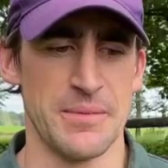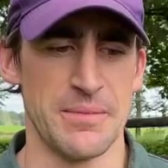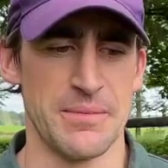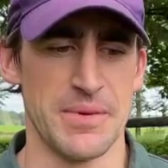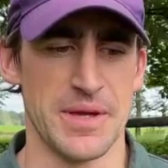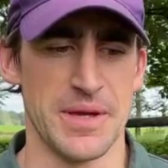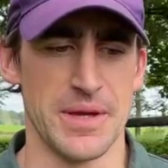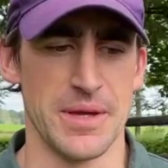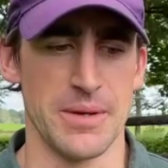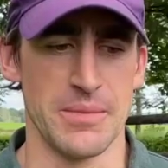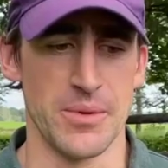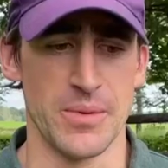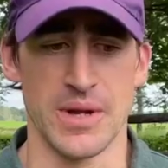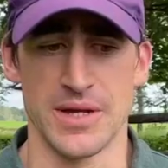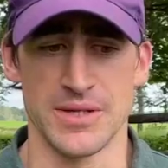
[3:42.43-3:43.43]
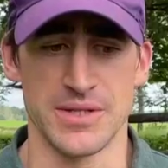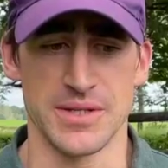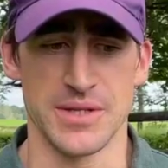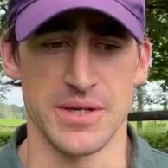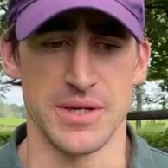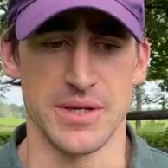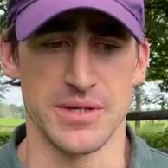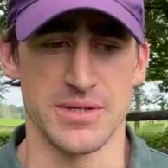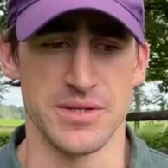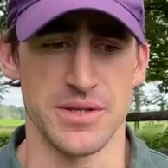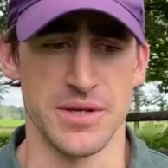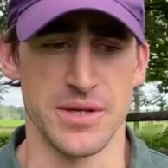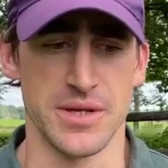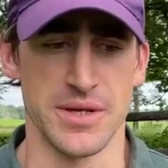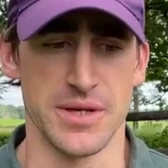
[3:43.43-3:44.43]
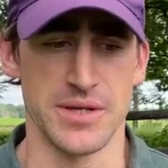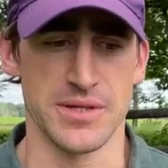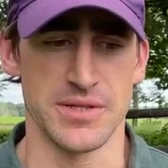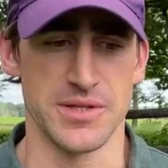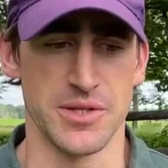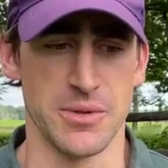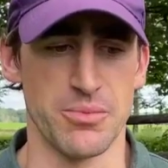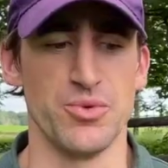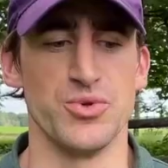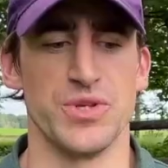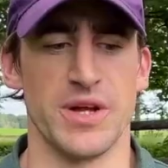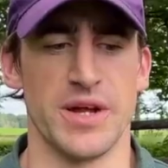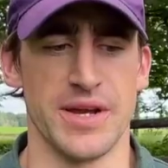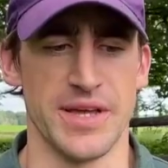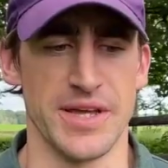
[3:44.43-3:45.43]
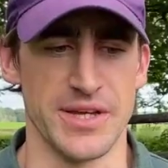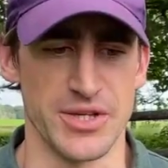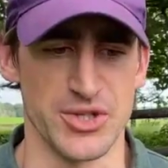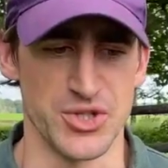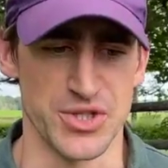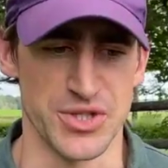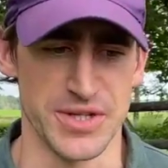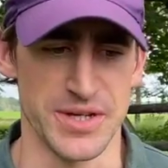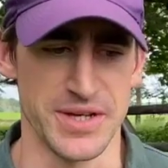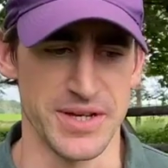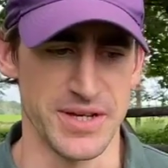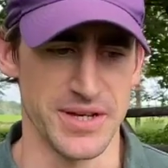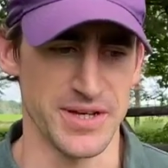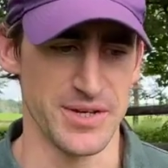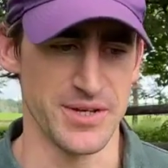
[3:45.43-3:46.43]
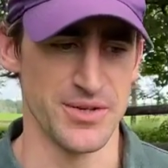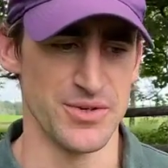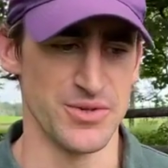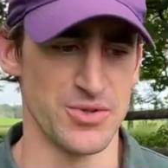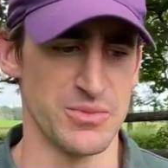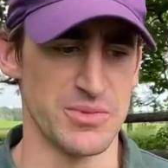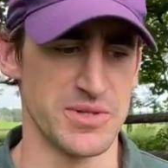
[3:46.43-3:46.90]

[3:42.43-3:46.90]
Mais, voilà, c'était c'était plusieurs années que j'étais je me